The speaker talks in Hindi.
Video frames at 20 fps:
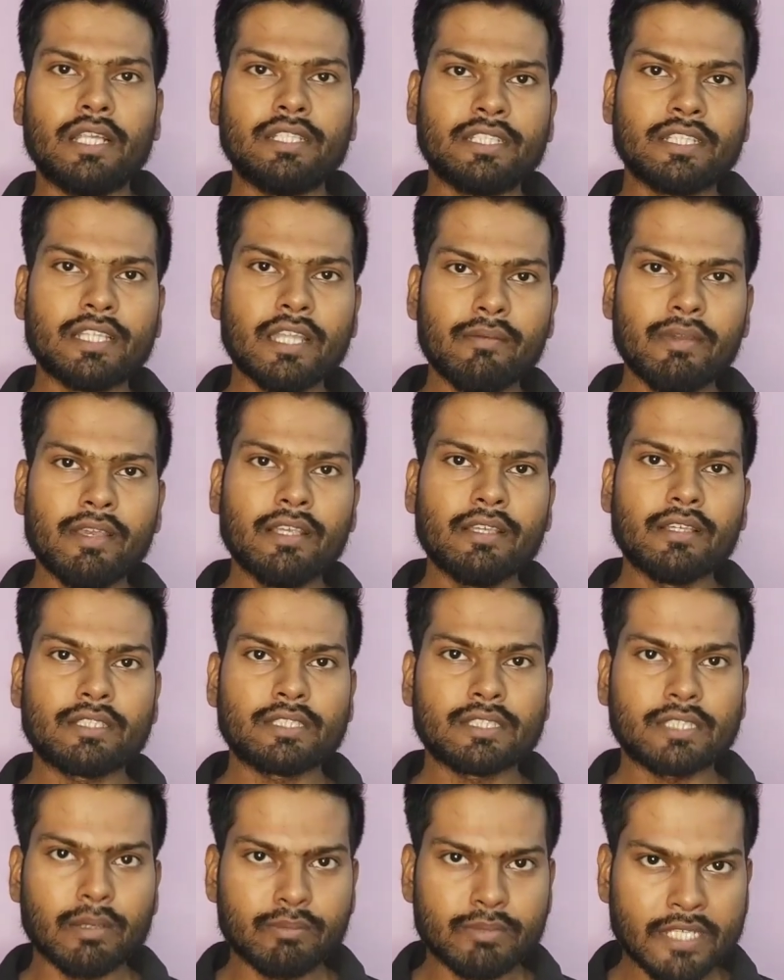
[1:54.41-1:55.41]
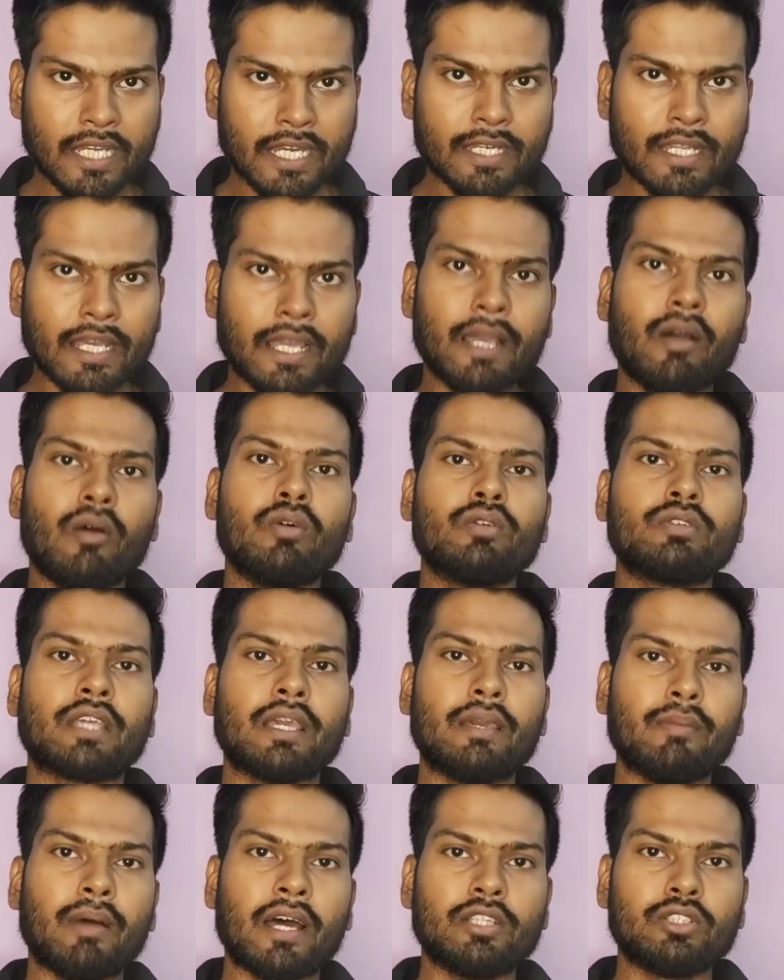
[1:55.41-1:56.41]
जितने भी सब्जेक्ट हैं और
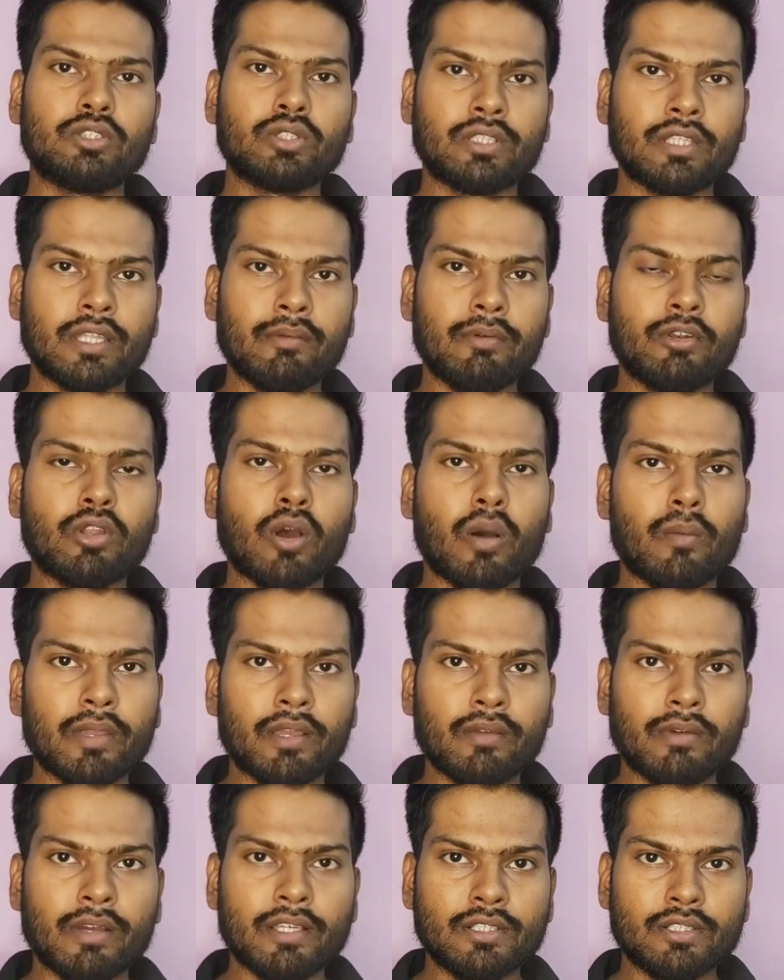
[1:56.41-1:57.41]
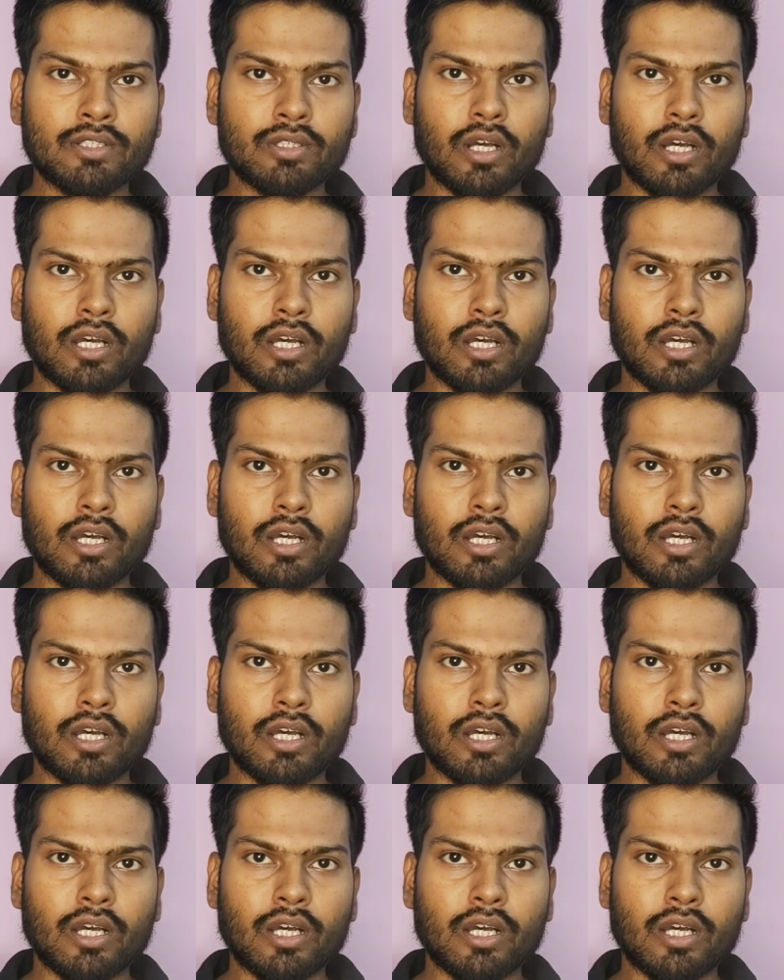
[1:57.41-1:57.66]
उसके बाद जो जितने भी टॉपिक वाइज